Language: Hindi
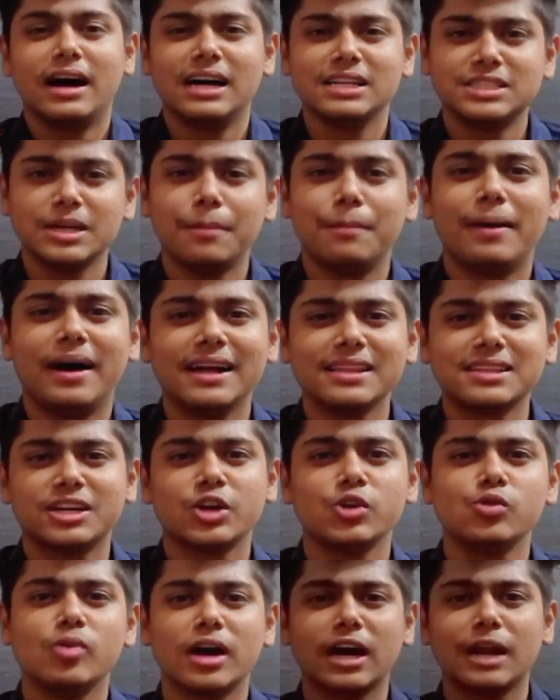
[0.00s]
अच्छा बात
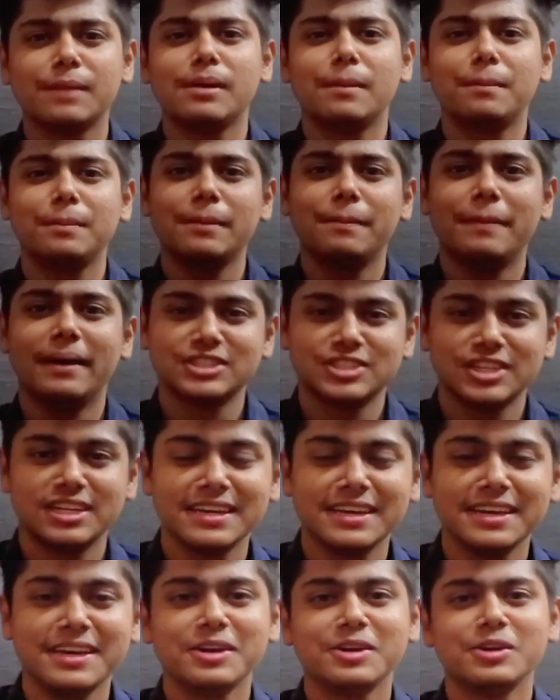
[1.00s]
करूँ अगर मैं अपने
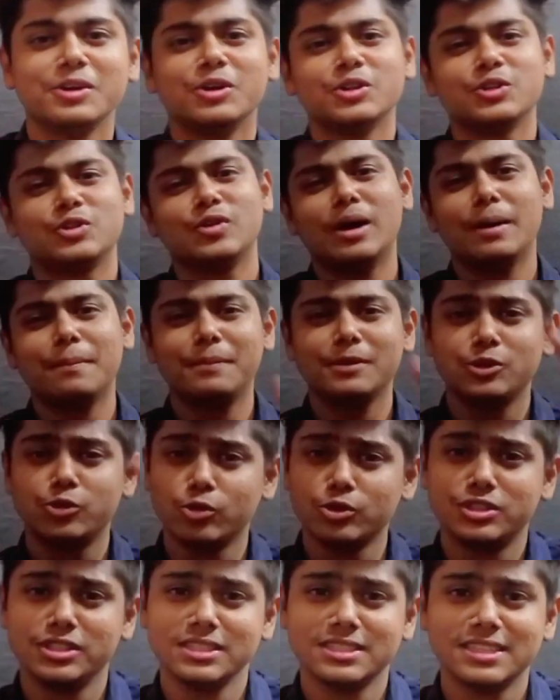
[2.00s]
पैशन की तो यहाँ पे
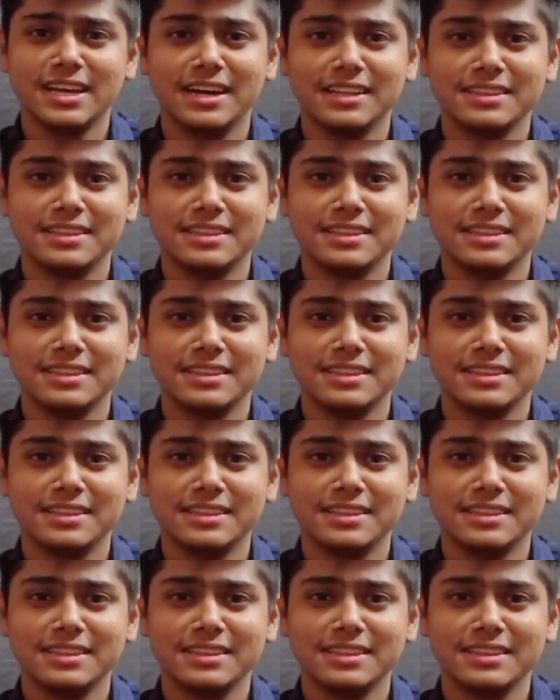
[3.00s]
दो चीज़ें